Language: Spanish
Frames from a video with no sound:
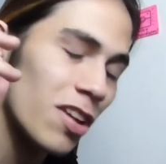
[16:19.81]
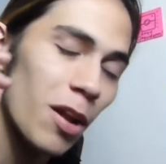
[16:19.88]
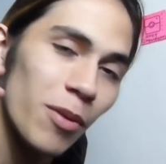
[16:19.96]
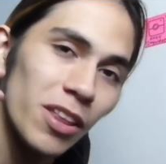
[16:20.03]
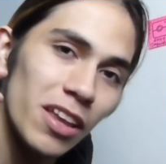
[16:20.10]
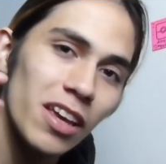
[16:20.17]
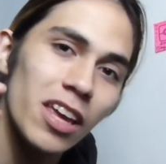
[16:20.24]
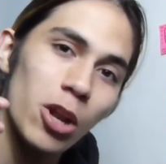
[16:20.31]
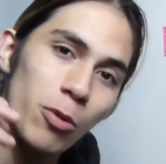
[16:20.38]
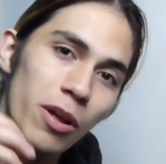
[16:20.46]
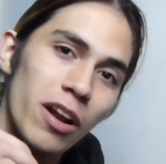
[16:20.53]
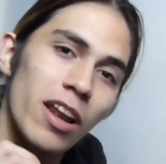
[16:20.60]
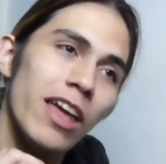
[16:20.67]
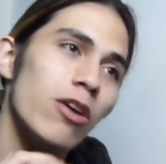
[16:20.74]
yo sinceramente
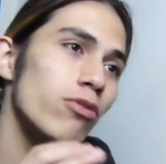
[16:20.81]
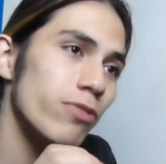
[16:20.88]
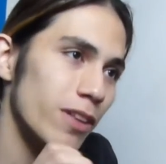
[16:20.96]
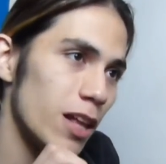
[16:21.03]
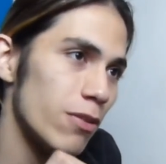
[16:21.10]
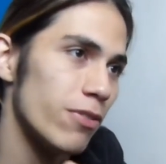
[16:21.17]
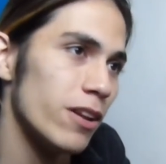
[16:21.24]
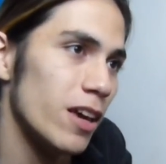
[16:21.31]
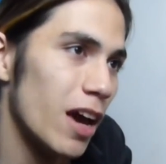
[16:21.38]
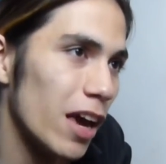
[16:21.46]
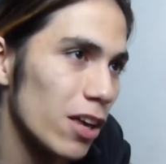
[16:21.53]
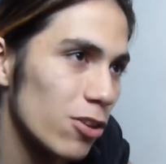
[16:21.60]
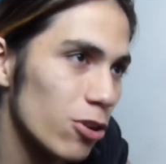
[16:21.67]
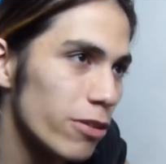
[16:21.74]
quiero verle un final
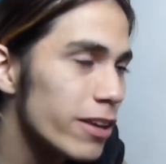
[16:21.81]
feliz a